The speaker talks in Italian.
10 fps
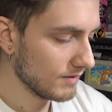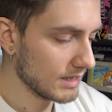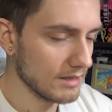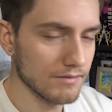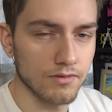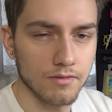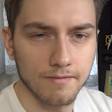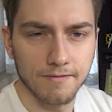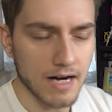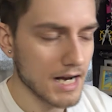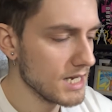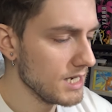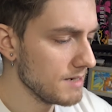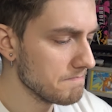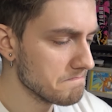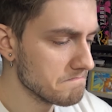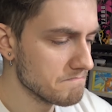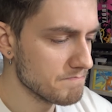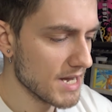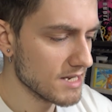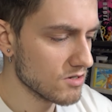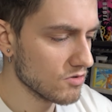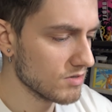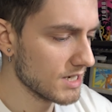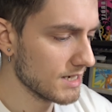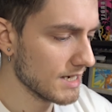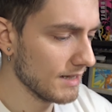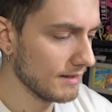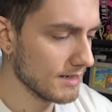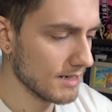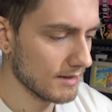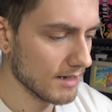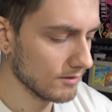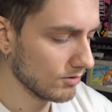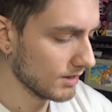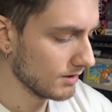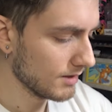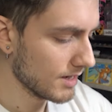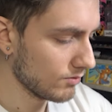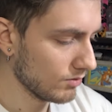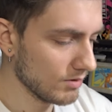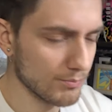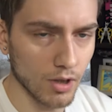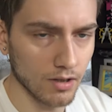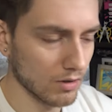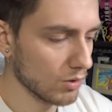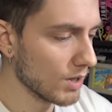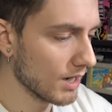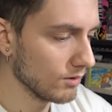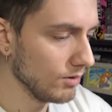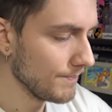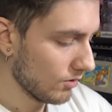Vale fra i penso 60, 70, 80 euro, da un po' che non la guardo.